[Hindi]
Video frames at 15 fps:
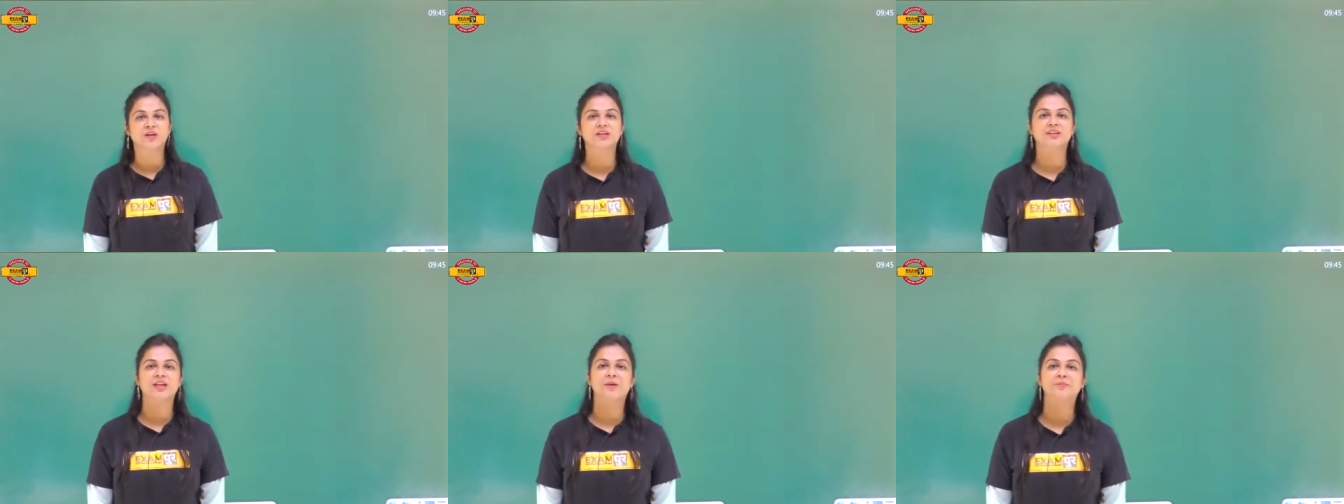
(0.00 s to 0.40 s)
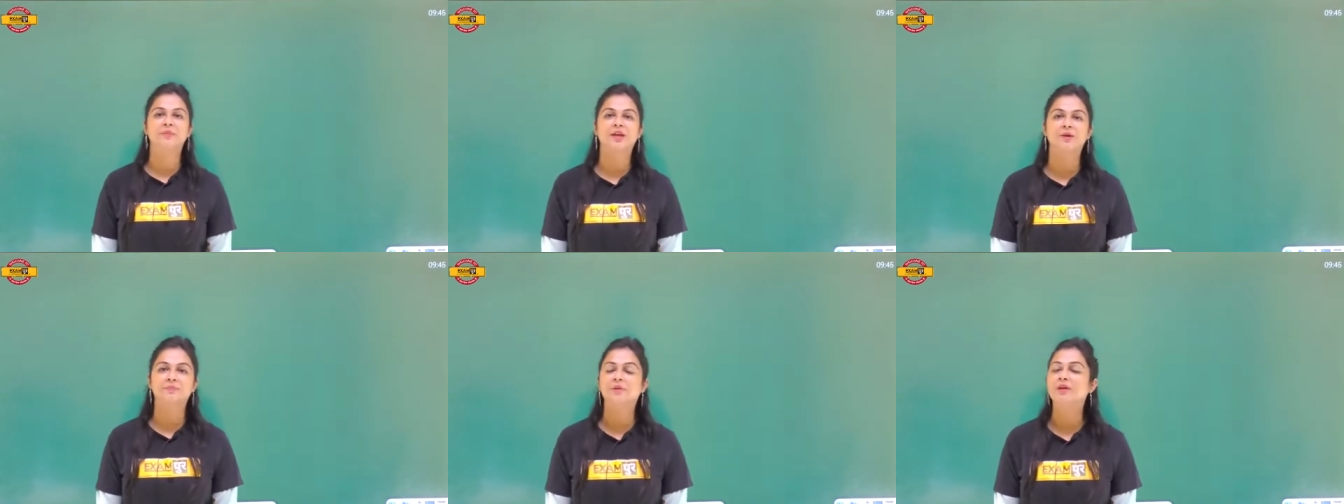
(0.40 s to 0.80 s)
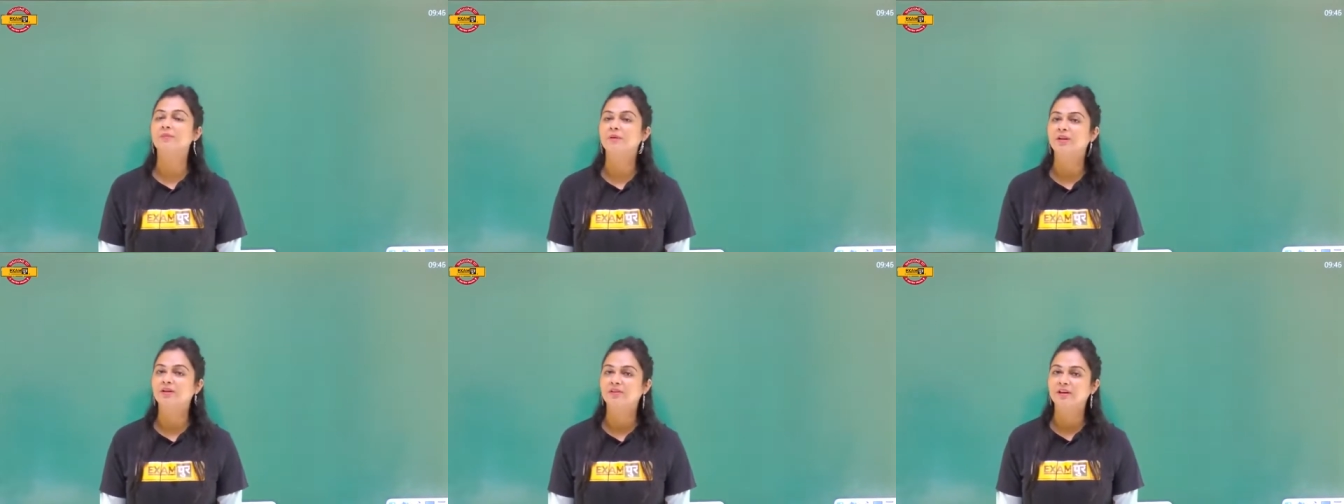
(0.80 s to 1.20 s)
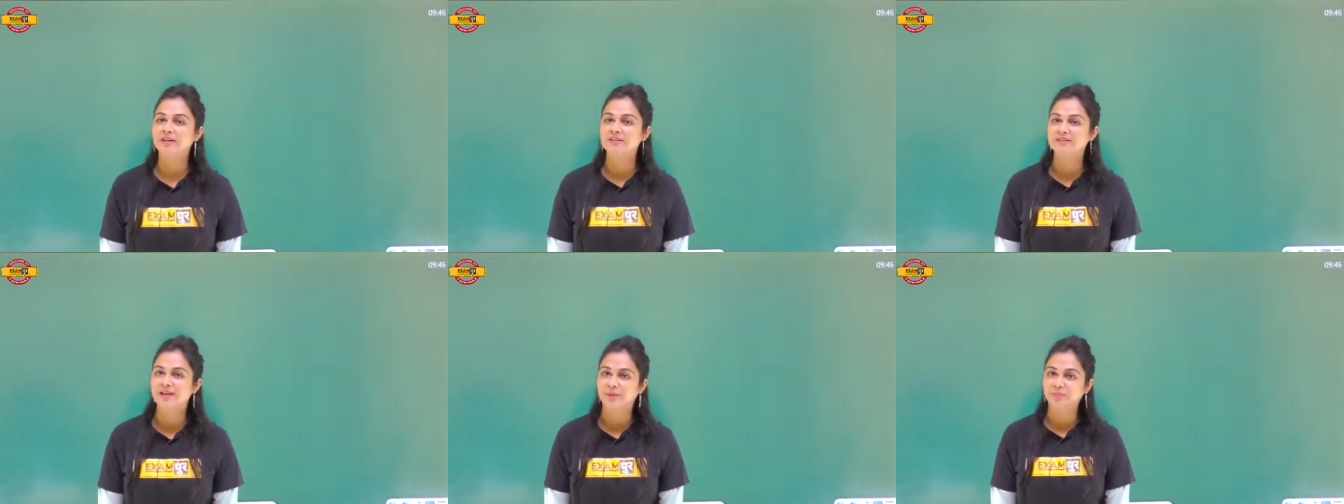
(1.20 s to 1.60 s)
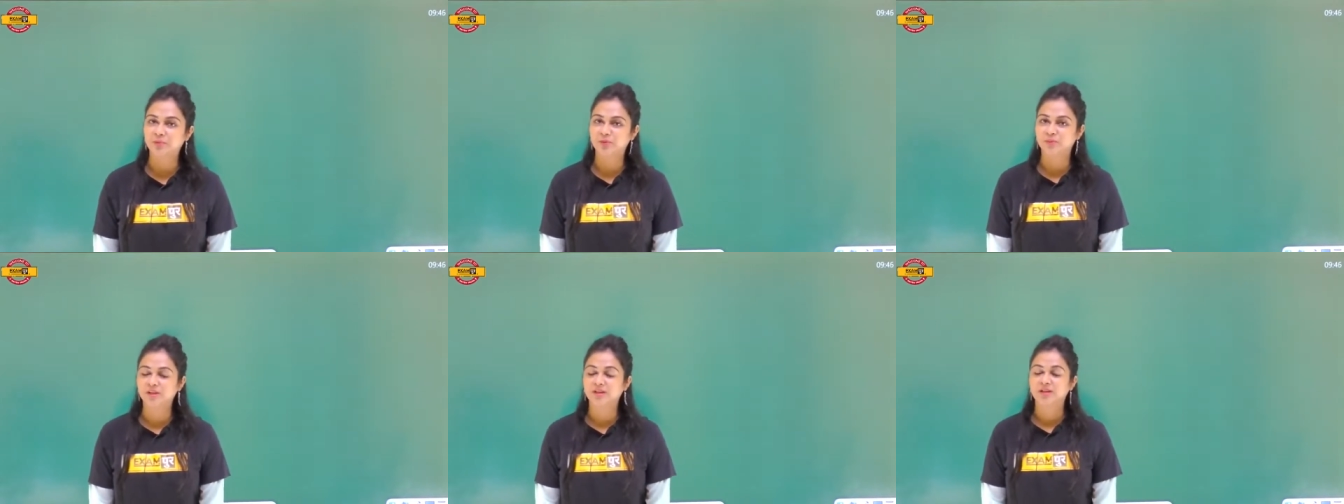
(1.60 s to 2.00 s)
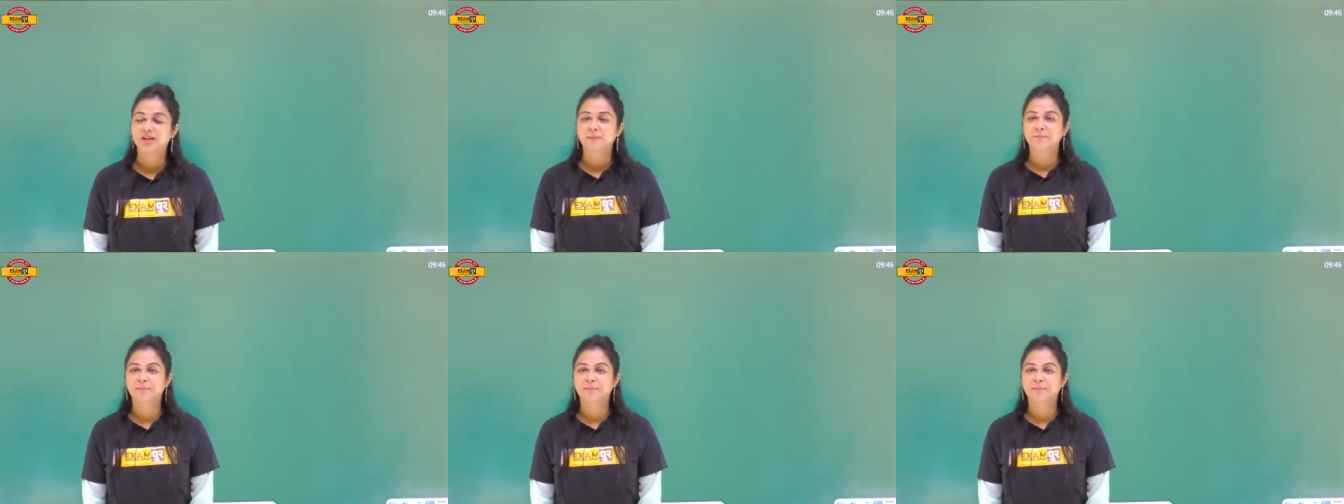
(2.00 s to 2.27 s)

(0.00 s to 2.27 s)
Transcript: का स्वागत है आपके अपने परिवार एग्जाम्पल में